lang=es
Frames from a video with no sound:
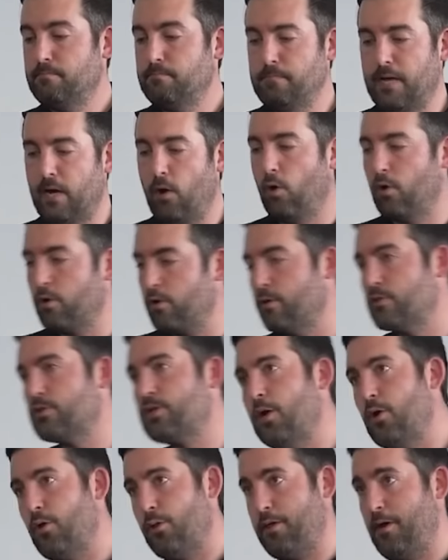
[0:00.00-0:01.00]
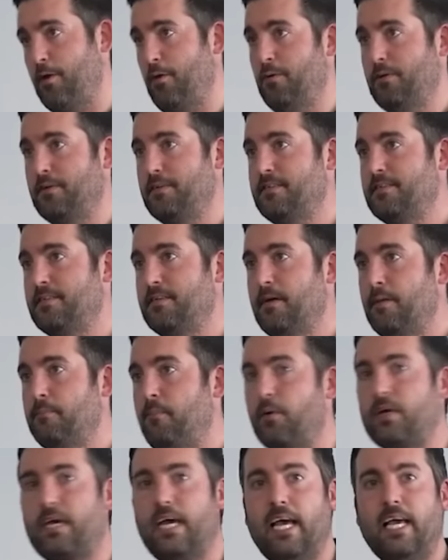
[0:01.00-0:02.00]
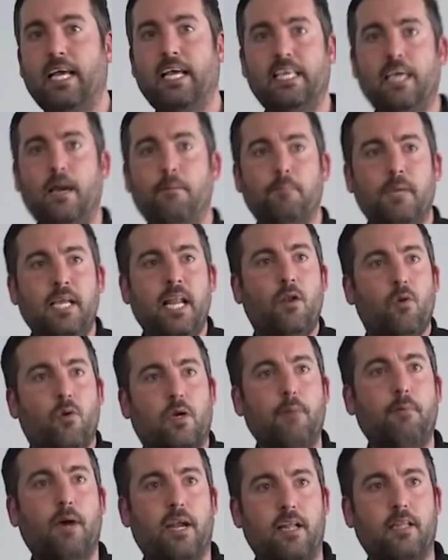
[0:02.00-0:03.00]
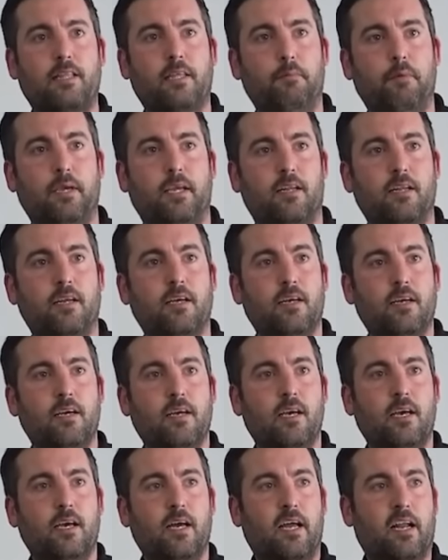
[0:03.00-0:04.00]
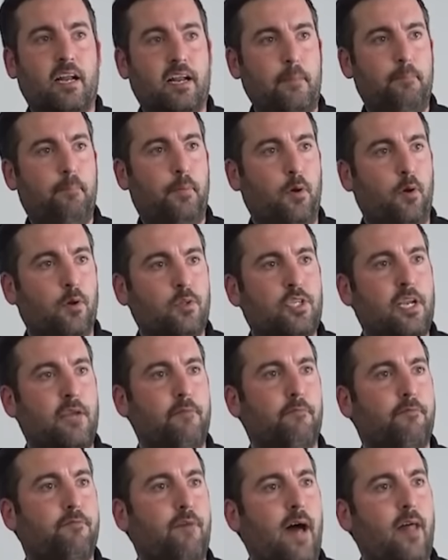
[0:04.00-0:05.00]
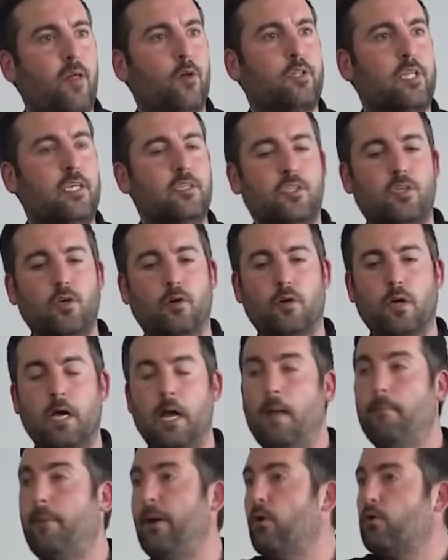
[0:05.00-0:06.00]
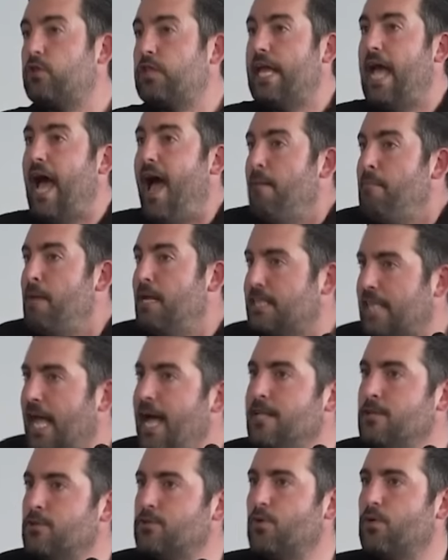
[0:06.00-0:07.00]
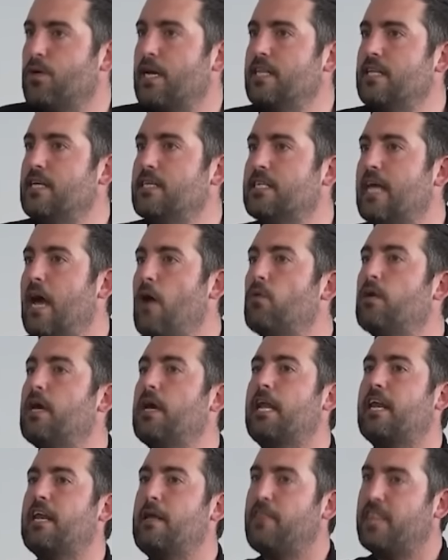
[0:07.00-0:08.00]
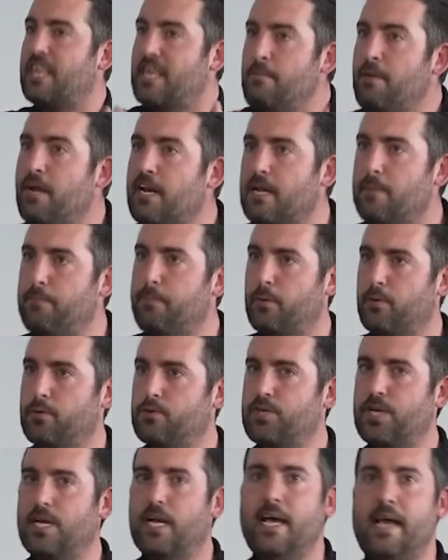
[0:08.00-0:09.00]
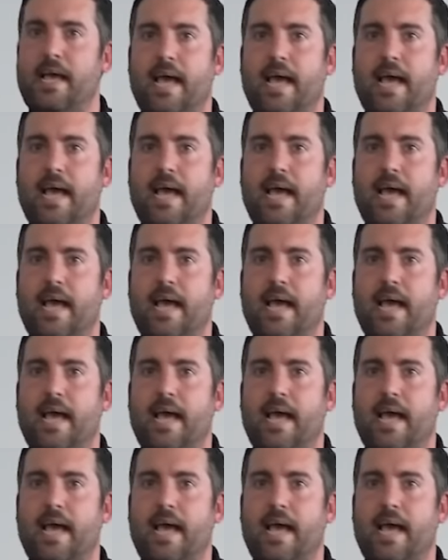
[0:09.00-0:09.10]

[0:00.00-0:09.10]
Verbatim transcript: Mejor no se lo digo. Porque ya mira lo que va a recibir. Reproche, enfado, tensión. Pero te ama tanto que dice, aunque reciba reproche,